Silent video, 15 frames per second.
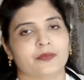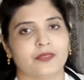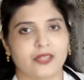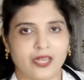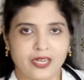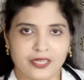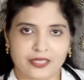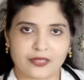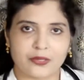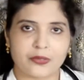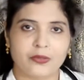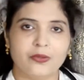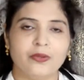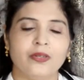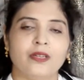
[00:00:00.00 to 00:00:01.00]

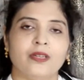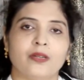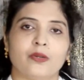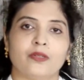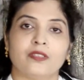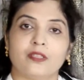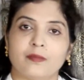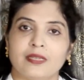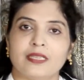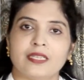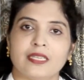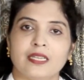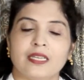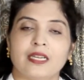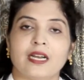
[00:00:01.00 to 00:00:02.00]
ఉదాహరణకు కొంతమంది